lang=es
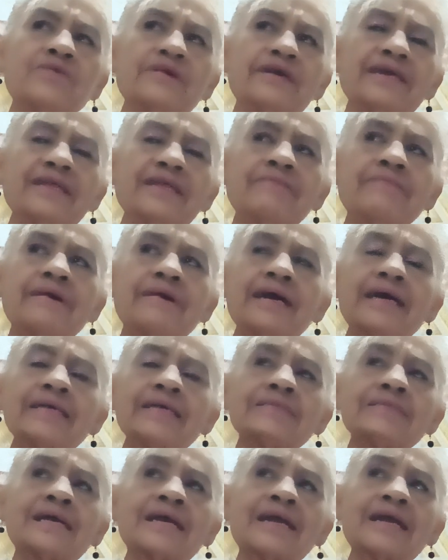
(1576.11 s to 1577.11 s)
él va a
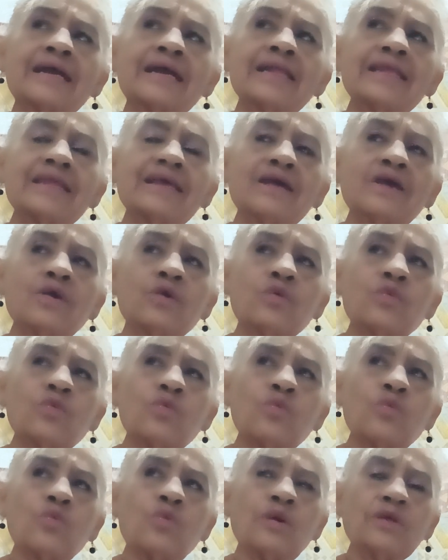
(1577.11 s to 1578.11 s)
sacar
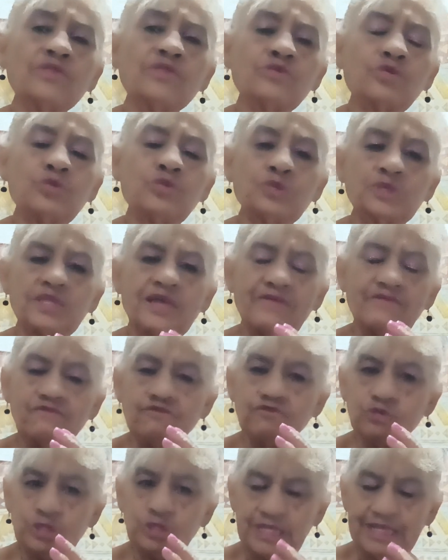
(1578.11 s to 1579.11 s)
cuando lo están
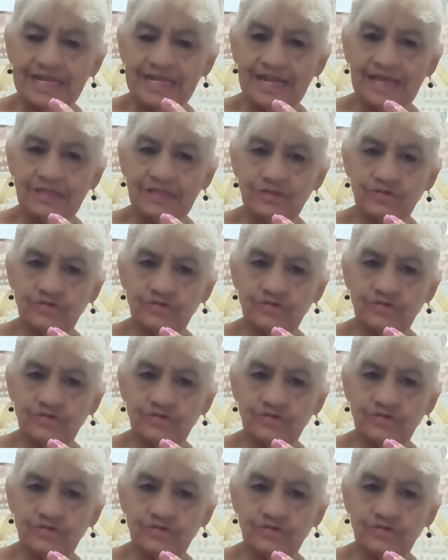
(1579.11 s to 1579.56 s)
fusilando